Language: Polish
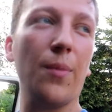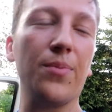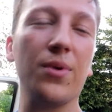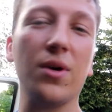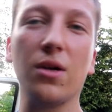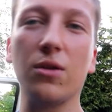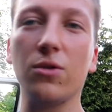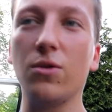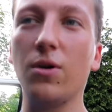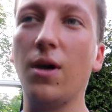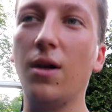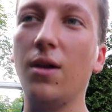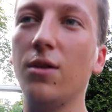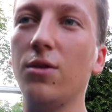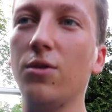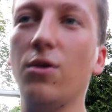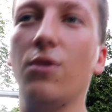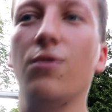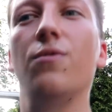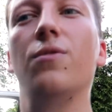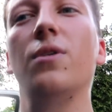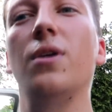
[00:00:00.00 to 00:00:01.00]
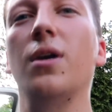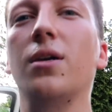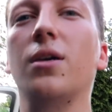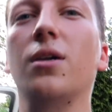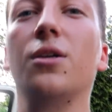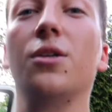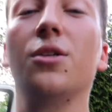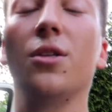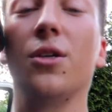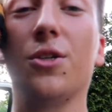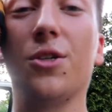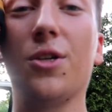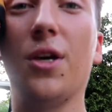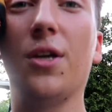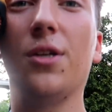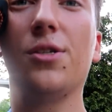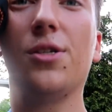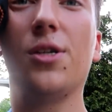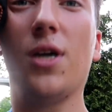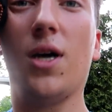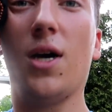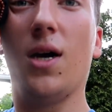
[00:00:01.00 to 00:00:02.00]
papier toaletowy, jakieś
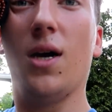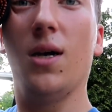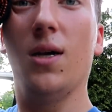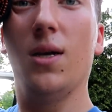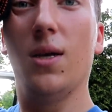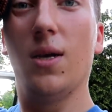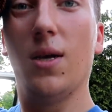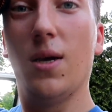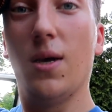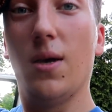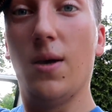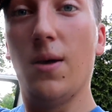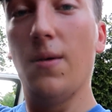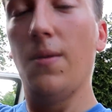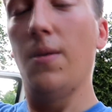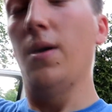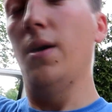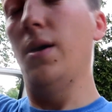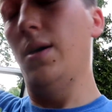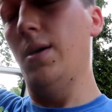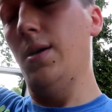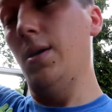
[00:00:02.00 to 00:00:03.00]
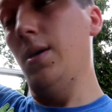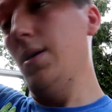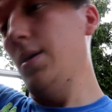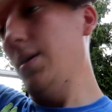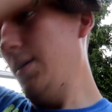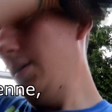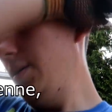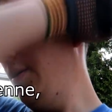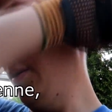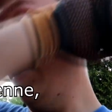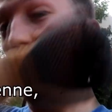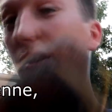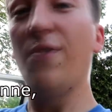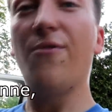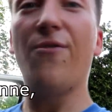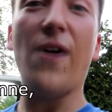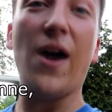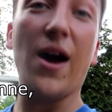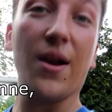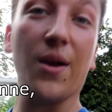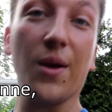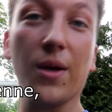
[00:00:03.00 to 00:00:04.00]
narzędzia, e,
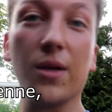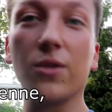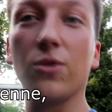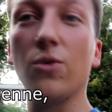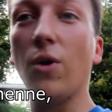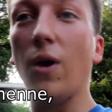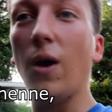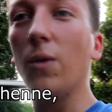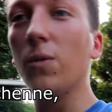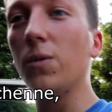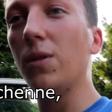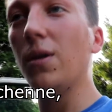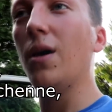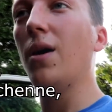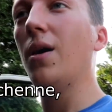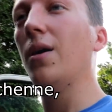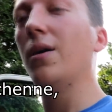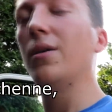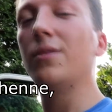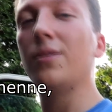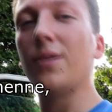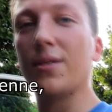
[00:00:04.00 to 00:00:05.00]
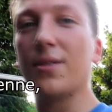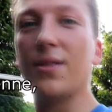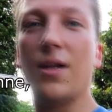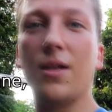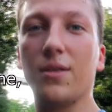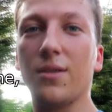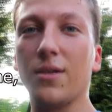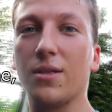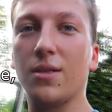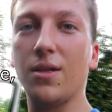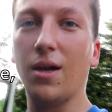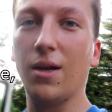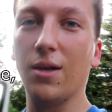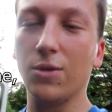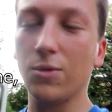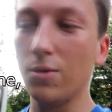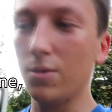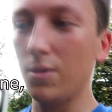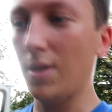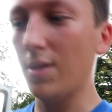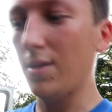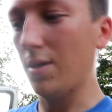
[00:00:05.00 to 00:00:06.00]
lewarek do auta i tak dalej, i tak dalej.
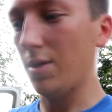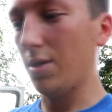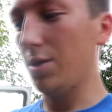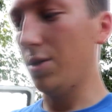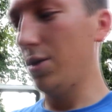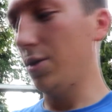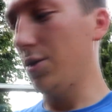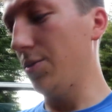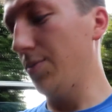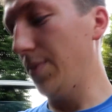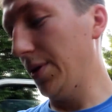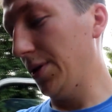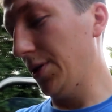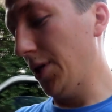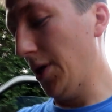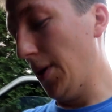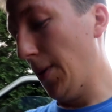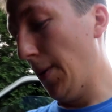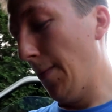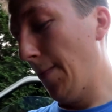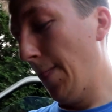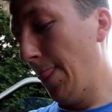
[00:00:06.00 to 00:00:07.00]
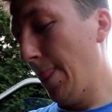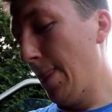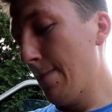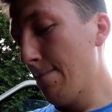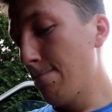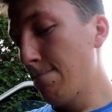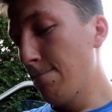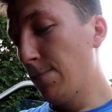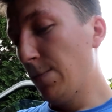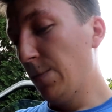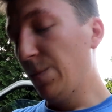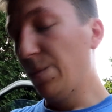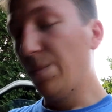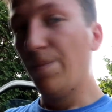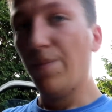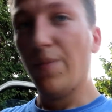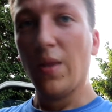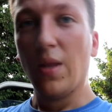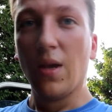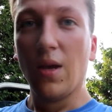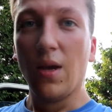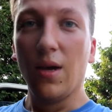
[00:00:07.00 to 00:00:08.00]
To na takie rzeczy będzie.
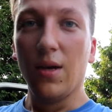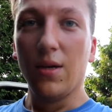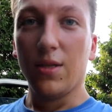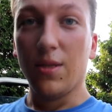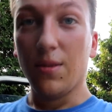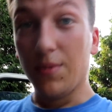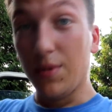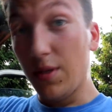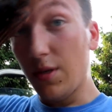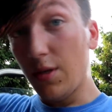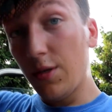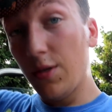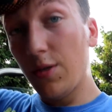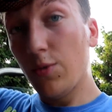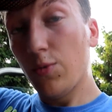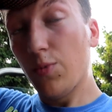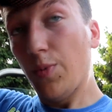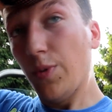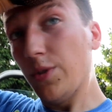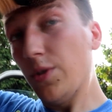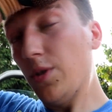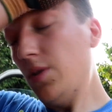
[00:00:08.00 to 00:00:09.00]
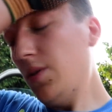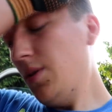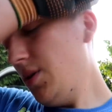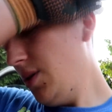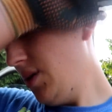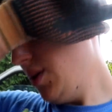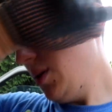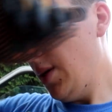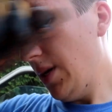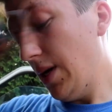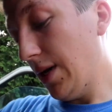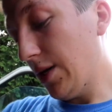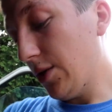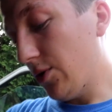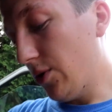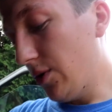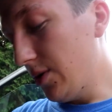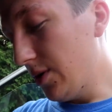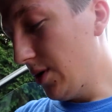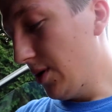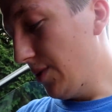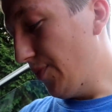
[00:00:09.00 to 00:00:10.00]
Jestem strasznie wypocony,
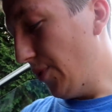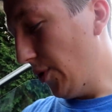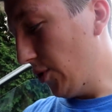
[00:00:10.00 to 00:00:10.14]
hektolitry